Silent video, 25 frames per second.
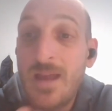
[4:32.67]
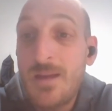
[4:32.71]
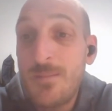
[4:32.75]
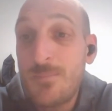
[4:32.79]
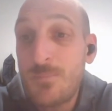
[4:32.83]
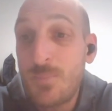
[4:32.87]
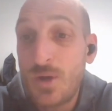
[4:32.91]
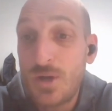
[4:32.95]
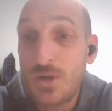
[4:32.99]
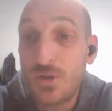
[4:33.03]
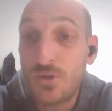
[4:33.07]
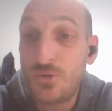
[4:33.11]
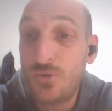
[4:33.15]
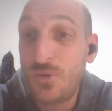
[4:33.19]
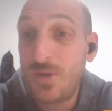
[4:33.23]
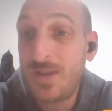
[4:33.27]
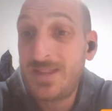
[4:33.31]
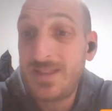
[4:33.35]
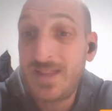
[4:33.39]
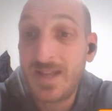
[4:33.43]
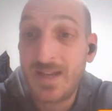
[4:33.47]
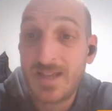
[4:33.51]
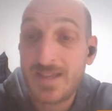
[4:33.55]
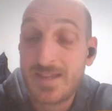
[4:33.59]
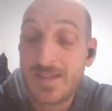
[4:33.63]
Bueno, no
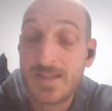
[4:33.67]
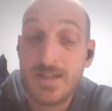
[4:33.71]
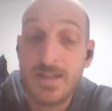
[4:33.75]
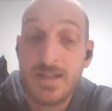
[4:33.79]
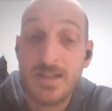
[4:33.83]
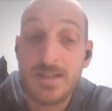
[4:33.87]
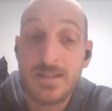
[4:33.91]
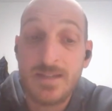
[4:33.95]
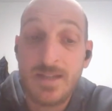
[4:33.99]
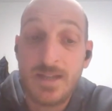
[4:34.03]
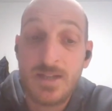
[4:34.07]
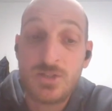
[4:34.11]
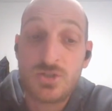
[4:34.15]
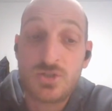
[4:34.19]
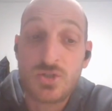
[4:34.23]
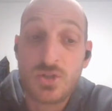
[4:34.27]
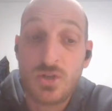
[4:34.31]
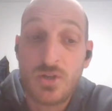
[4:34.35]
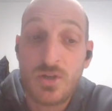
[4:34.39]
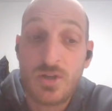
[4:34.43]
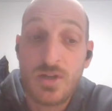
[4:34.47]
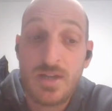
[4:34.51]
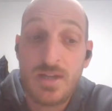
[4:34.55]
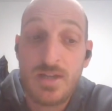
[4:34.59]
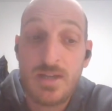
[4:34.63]
es tan así. De
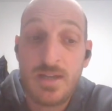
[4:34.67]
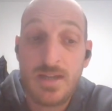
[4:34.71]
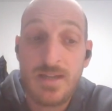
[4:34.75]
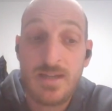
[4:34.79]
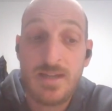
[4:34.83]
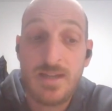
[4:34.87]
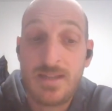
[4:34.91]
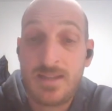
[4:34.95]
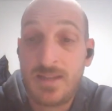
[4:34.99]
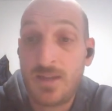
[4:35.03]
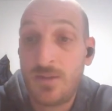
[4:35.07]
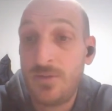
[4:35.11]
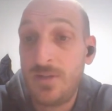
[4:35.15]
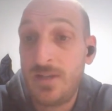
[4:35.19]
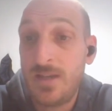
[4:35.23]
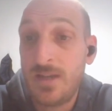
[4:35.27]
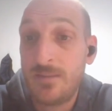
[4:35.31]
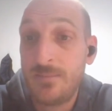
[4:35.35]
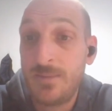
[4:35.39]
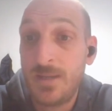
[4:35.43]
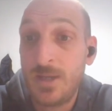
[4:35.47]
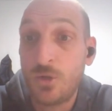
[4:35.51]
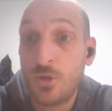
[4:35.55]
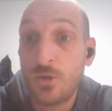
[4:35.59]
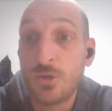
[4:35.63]
hecho, el, Estado
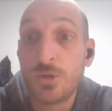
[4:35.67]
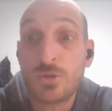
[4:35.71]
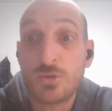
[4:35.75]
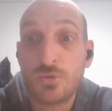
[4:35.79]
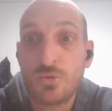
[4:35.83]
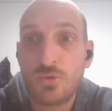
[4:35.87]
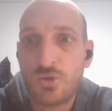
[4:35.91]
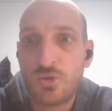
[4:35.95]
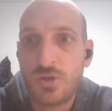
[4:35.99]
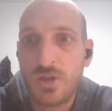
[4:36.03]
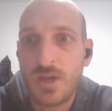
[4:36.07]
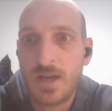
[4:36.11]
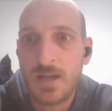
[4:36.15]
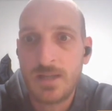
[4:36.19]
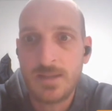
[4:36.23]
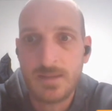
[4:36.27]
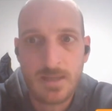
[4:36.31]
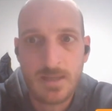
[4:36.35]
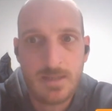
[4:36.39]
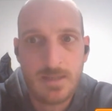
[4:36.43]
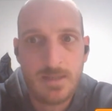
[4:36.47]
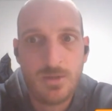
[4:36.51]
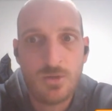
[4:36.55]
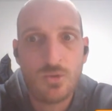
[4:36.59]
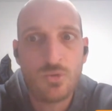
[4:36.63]
Islámico y Rusia han
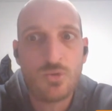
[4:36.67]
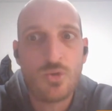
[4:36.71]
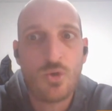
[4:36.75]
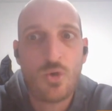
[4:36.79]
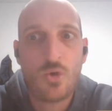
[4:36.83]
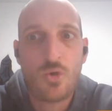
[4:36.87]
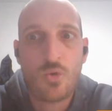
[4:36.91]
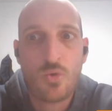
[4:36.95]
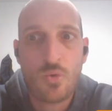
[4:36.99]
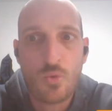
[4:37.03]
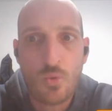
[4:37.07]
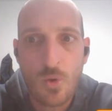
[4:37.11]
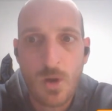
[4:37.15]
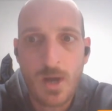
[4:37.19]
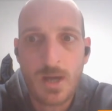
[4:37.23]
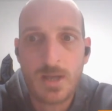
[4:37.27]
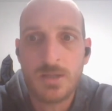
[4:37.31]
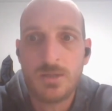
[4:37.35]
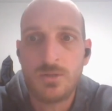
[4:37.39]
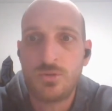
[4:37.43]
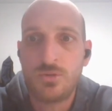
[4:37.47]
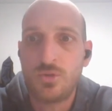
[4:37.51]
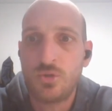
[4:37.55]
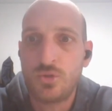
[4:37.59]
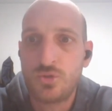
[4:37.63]
tenido unos
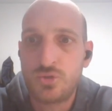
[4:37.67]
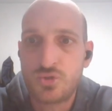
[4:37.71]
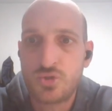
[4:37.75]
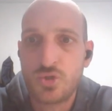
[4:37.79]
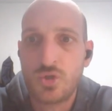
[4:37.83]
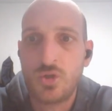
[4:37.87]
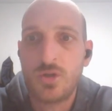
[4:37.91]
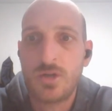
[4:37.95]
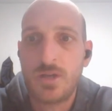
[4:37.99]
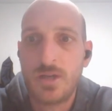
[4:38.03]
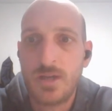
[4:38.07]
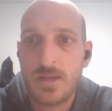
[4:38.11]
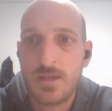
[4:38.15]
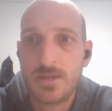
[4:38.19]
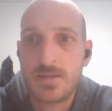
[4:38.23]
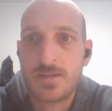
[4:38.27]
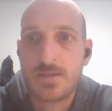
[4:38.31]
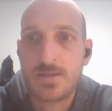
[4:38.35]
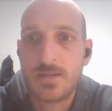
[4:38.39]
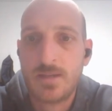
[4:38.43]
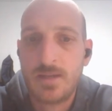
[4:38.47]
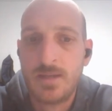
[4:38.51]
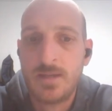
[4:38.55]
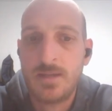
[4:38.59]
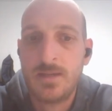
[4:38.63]
cuantos
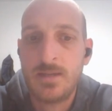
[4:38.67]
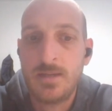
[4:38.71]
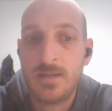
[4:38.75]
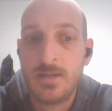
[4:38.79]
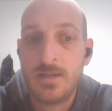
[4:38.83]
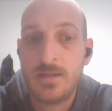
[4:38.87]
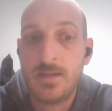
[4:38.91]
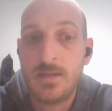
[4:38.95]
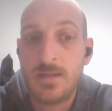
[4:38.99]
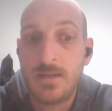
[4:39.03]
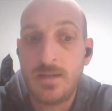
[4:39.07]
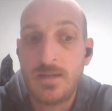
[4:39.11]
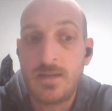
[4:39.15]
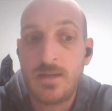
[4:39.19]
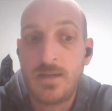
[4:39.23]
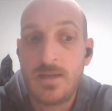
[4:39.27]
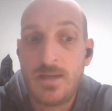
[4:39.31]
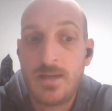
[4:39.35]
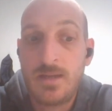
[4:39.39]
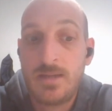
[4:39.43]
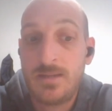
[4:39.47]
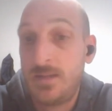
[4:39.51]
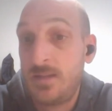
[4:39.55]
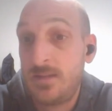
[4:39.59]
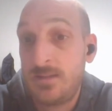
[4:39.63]
choques
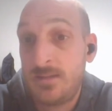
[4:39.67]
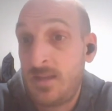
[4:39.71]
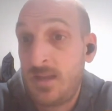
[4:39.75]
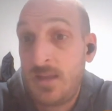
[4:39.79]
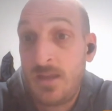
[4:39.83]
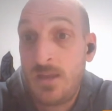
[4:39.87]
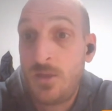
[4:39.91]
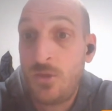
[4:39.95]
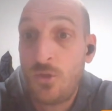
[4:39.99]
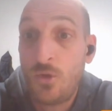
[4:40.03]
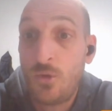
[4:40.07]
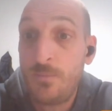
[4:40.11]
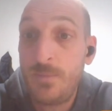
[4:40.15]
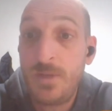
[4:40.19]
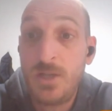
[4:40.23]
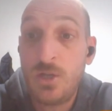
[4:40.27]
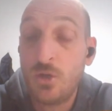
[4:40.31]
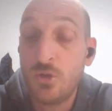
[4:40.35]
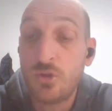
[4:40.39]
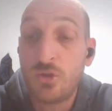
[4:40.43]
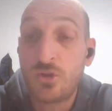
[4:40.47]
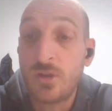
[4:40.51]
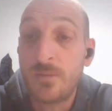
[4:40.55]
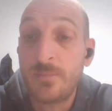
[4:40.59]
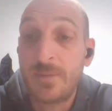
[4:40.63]
desde
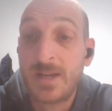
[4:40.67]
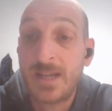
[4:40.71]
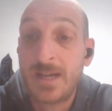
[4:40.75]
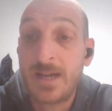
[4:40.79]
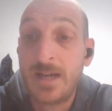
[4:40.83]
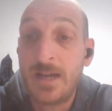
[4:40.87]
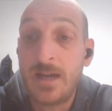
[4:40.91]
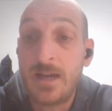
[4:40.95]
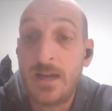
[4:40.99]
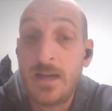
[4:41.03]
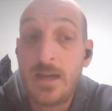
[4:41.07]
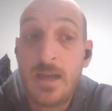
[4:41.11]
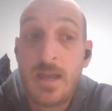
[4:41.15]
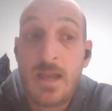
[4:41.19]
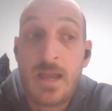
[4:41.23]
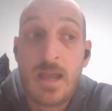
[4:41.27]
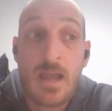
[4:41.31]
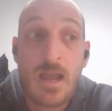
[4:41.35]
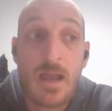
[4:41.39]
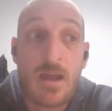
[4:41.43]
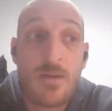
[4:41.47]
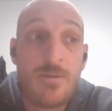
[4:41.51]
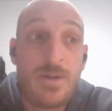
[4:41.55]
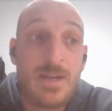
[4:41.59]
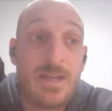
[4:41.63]
2011 para acá. Mm.
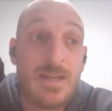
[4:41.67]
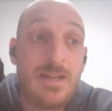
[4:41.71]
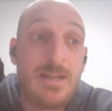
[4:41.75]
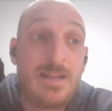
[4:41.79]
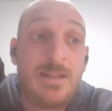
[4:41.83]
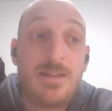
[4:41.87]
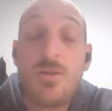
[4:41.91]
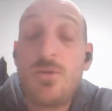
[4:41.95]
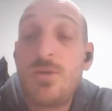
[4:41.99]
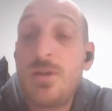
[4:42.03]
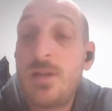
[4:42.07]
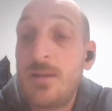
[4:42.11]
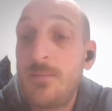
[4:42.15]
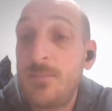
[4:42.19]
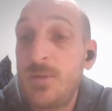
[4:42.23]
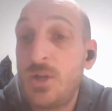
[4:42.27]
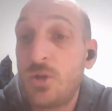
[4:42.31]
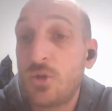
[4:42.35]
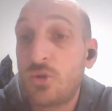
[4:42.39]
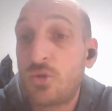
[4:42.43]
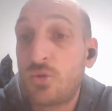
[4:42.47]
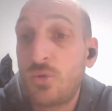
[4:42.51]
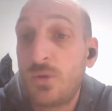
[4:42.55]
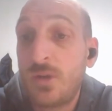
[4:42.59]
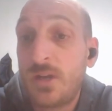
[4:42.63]
A ver, el Estado
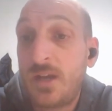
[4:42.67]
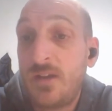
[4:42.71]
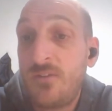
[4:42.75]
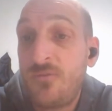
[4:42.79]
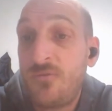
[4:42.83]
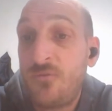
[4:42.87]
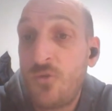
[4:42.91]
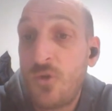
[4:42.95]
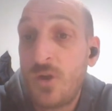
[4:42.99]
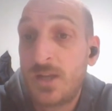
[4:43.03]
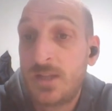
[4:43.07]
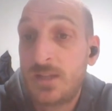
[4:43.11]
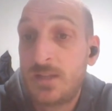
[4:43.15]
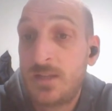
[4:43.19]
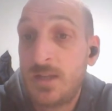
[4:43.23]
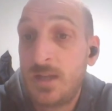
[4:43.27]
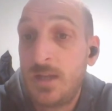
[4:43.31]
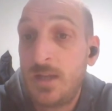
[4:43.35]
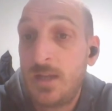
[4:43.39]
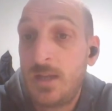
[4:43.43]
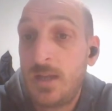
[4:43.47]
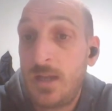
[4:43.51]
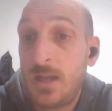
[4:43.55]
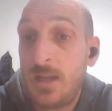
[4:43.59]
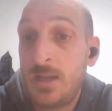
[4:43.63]
Islámico surge
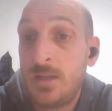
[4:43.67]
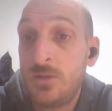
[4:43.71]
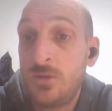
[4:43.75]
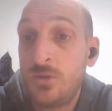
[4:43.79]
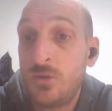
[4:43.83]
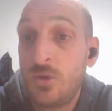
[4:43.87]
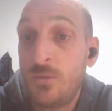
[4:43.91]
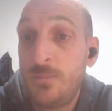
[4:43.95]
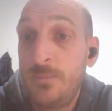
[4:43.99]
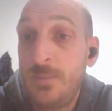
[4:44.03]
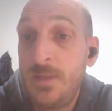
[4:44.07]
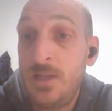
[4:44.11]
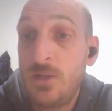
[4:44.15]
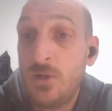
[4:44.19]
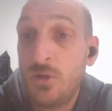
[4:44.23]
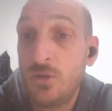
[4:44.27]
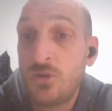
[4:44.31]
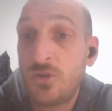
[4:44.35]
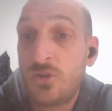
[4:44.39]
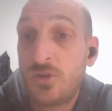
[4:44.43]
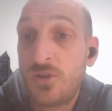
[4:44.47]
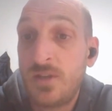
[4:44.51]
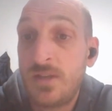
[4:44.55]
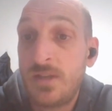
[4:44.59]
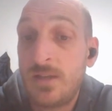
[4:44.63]
fuerte en
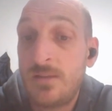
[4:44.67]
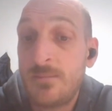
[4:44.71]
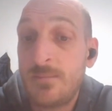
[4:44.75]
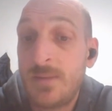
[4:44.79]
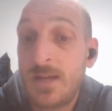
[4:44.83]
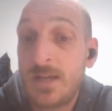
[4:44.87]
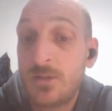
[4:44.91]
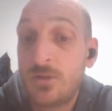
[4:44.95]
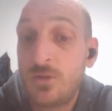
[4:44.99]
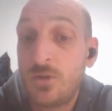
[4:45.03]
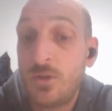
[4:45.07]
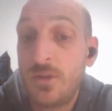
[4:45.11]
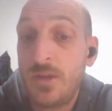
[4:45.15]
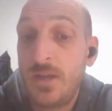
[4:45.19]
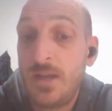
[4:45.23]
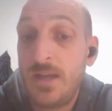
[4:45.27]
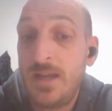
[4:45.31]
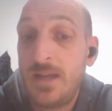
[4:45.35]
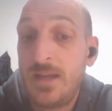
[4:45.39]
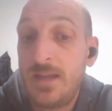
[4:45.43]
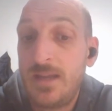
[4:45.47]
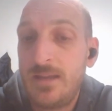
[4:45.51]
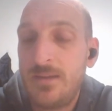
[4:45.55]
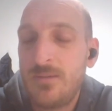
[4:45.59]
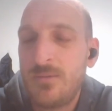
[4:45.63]
2011 en el marco
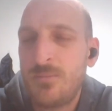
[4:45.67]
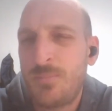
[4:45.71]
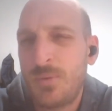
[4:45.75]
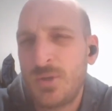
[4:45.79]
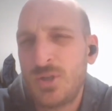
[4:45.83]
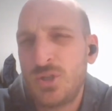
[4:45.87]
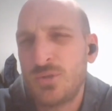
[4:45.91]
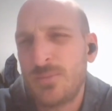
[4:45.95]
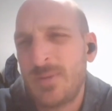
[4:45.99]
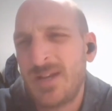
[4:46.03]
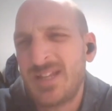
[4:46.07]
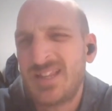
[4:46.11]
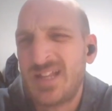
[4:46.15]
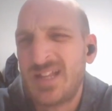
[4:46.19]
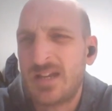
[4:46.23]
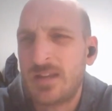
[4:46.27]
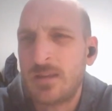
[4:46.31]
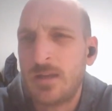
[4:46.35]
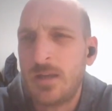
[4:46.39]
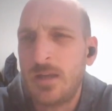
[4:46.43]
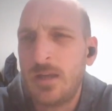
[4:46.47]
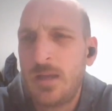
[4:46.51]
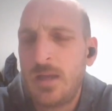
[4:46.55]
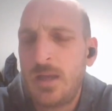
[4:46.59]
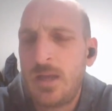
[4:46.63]
de un poquito más
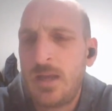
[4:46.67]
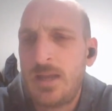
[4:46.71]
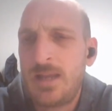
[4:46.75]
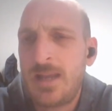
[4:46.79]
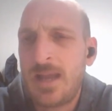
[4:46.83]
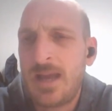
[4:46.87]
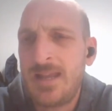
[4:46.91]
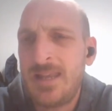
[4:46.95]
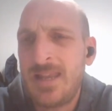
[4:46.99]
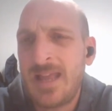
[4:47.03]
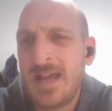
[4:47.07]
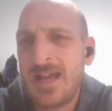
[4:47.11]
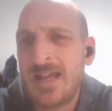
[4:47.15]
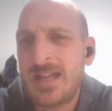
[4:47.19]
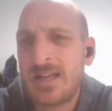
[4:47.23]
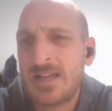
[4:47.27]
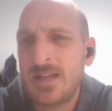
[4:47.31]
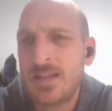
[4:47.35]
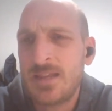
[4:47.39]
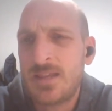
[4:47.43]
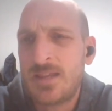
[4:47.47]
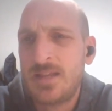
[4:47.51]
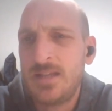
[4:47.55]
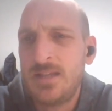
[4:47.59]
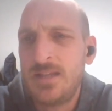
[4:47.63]
tarde la, guerra
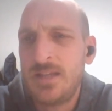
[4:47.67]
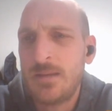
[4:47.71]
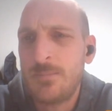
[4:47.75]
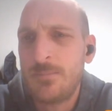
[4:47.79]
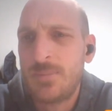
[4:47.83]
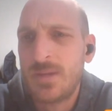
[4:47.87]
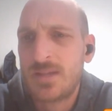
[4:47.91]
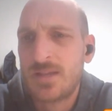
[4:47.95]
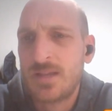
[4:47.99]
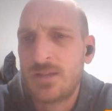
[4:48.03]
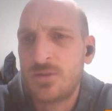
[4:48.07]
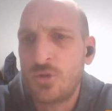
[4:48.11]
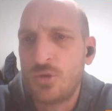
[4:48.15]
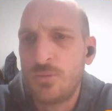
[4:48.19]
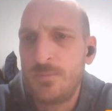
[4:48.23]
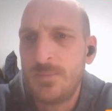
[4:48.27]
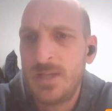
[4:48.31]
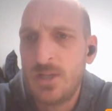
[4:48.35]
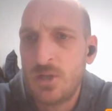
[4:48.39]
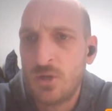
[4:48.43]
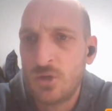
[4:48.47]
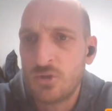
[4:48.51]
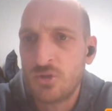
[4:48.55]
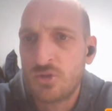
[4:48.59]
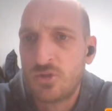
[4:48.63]
en Siria empieza en
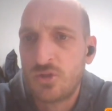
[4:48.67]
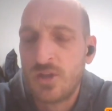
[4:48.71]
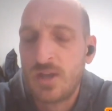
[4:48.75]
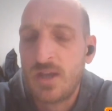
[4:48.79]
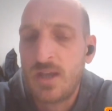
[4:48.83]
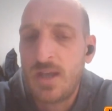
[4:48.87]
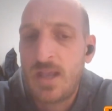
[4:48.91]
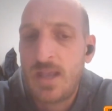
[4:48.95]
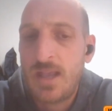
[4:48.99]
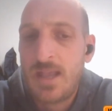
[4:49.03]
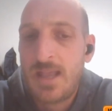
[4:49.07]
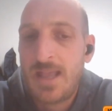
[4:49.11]
2011.